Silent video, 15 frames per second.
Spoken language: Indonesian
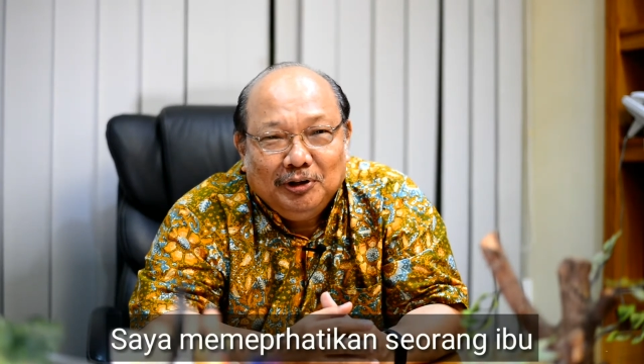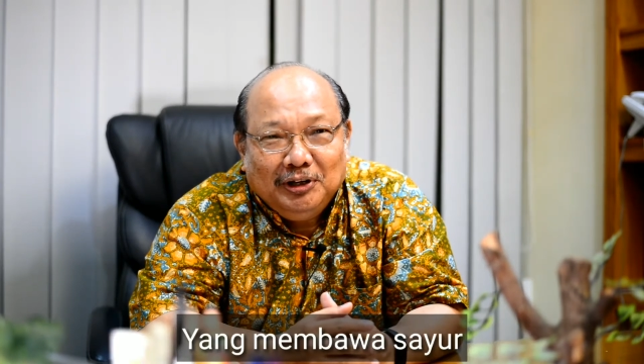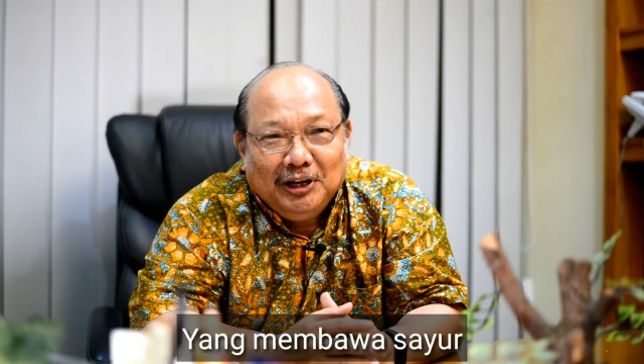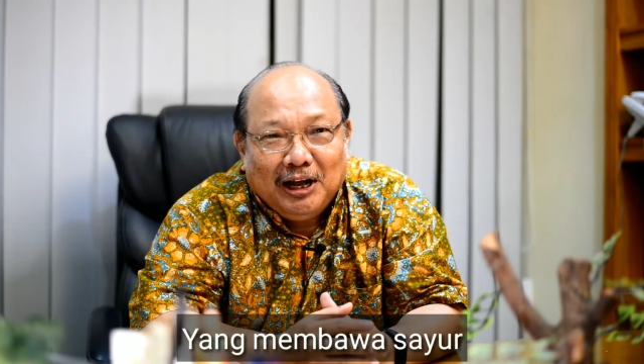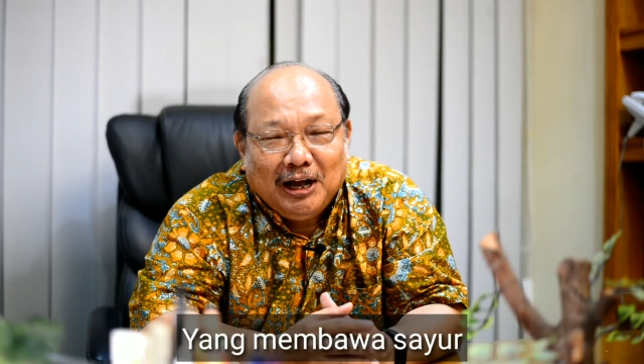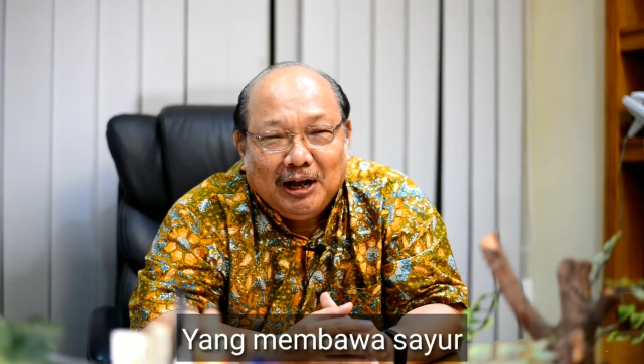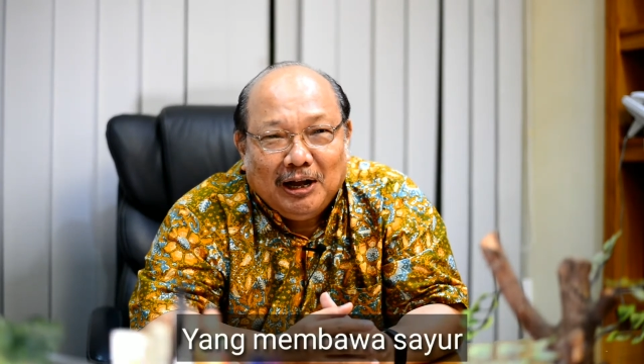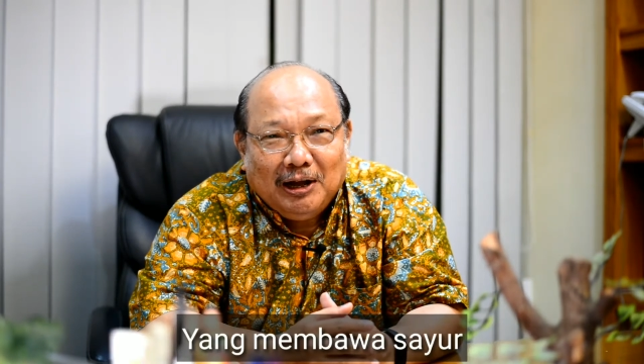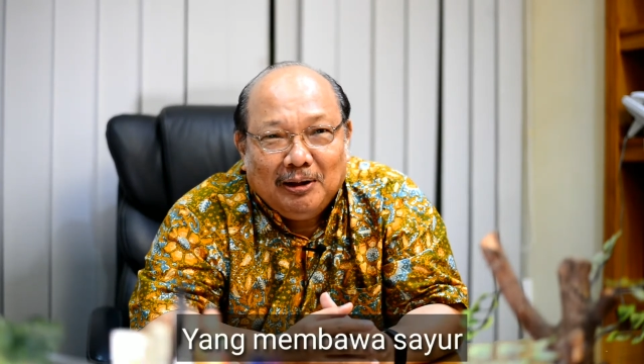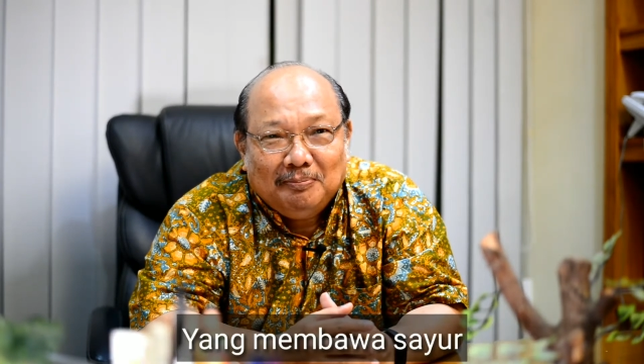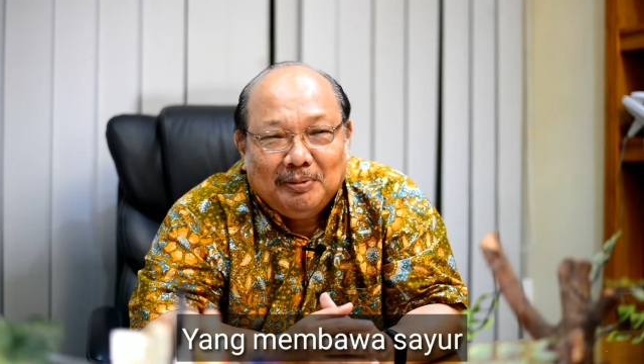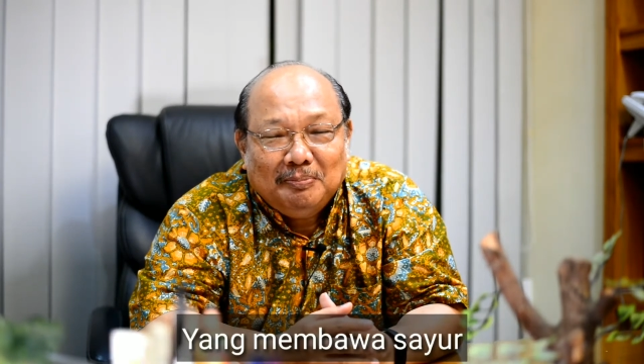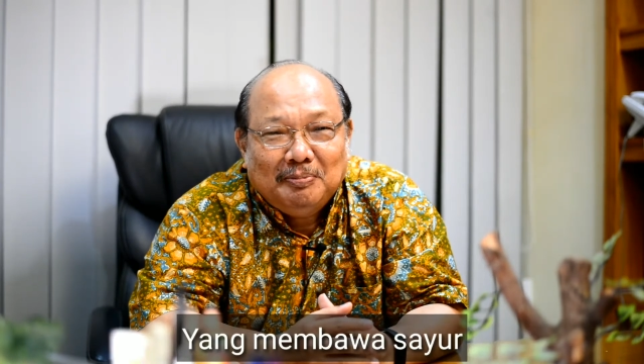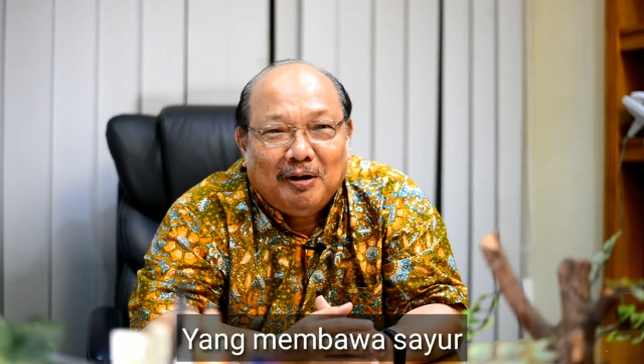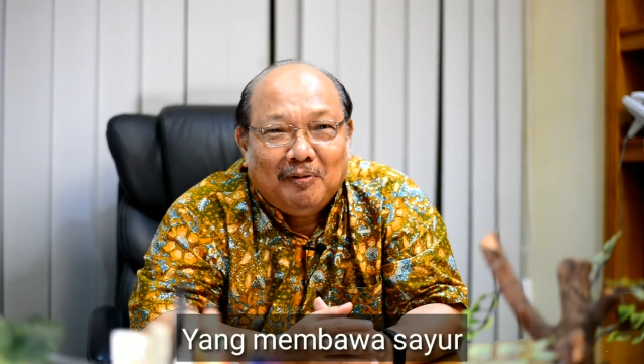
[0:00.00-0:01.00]
yang
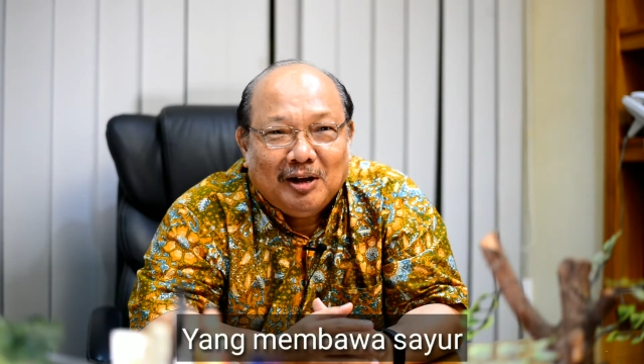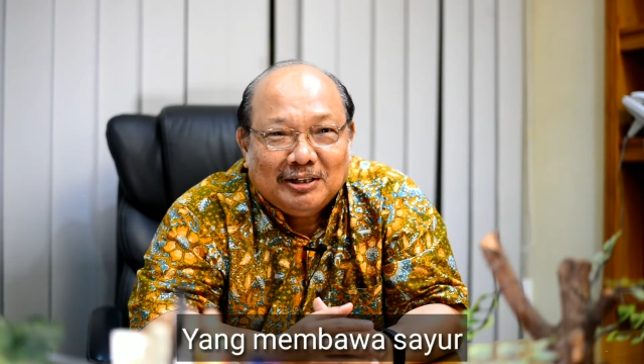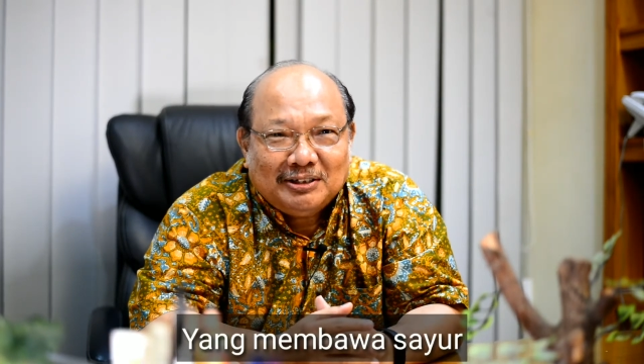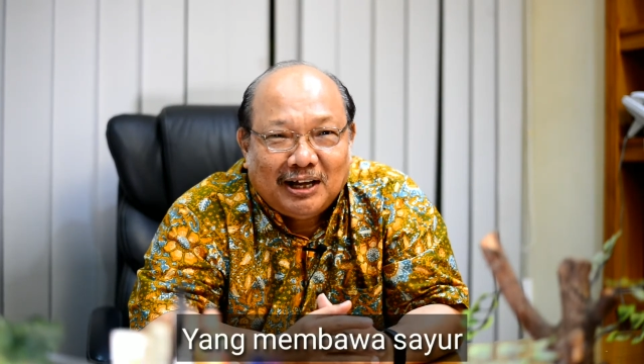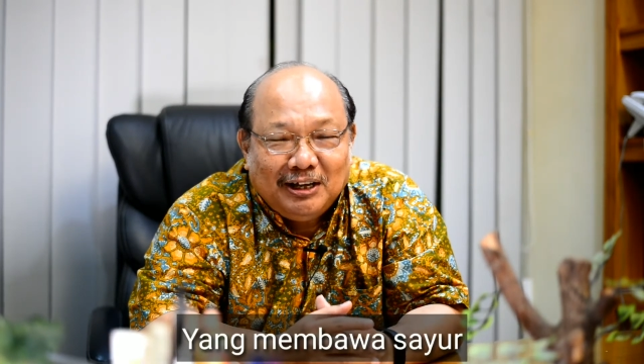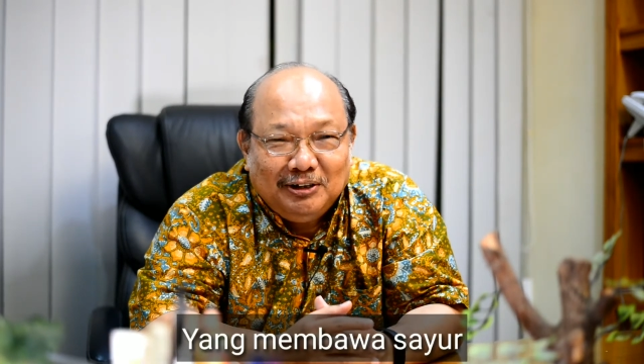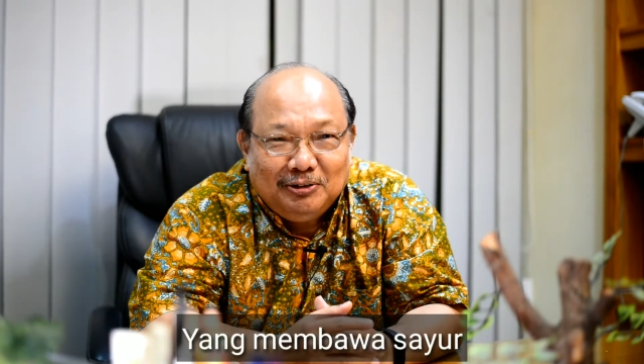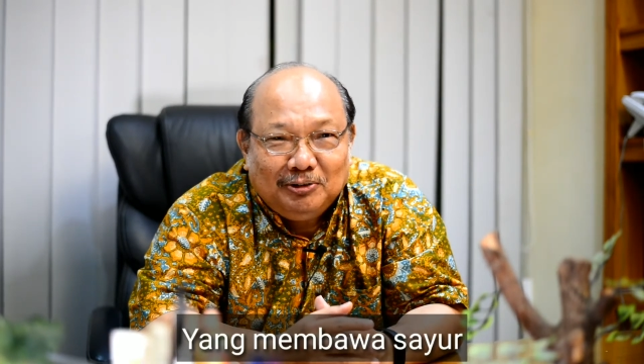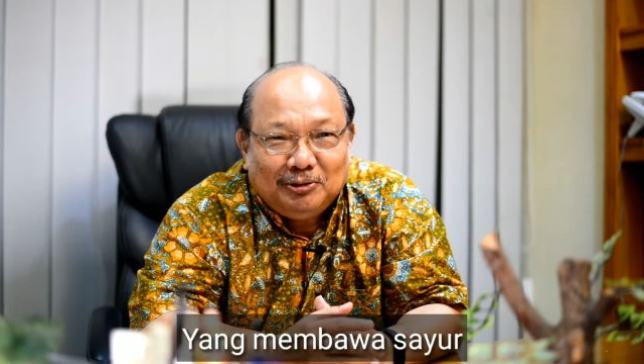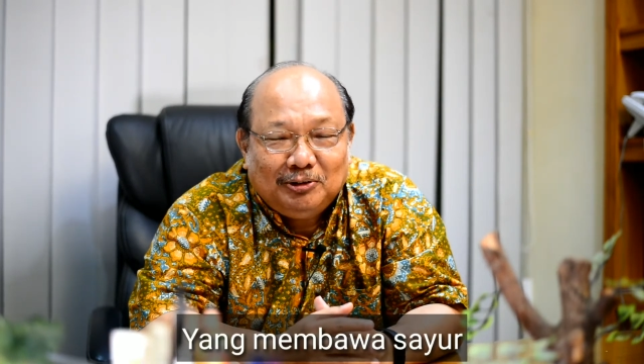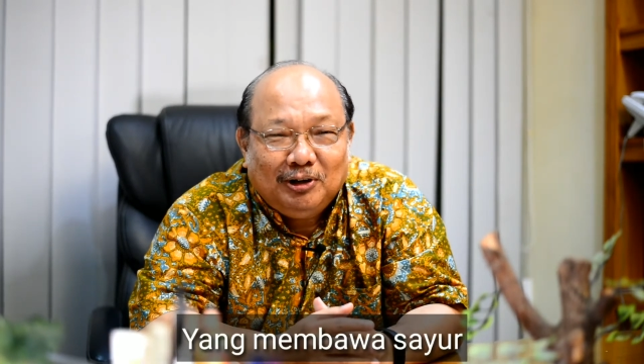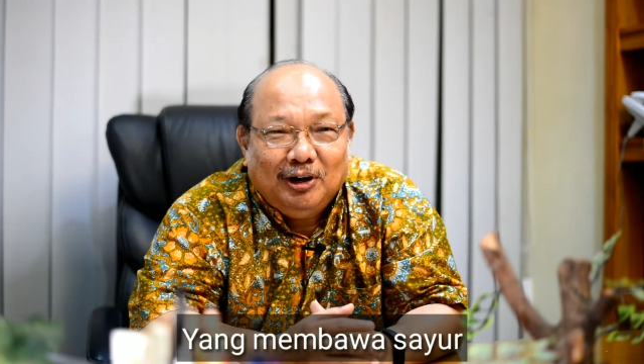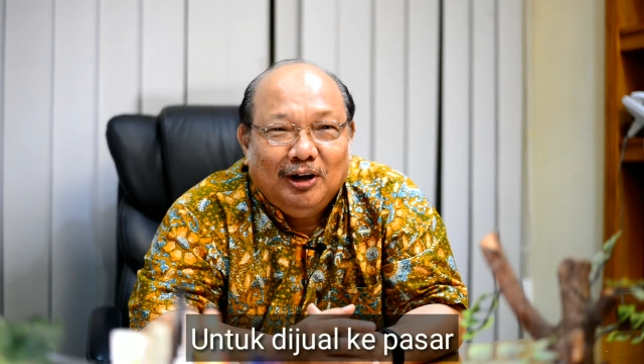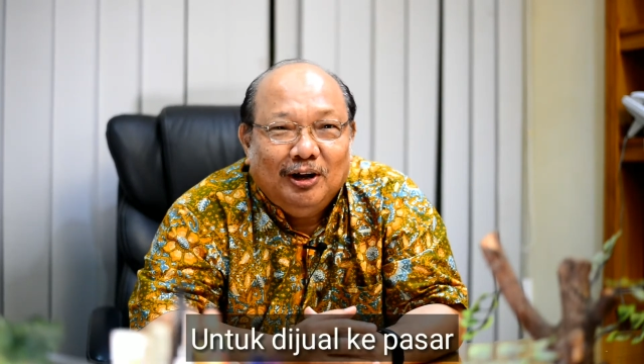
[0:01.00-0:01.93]
membawa sayur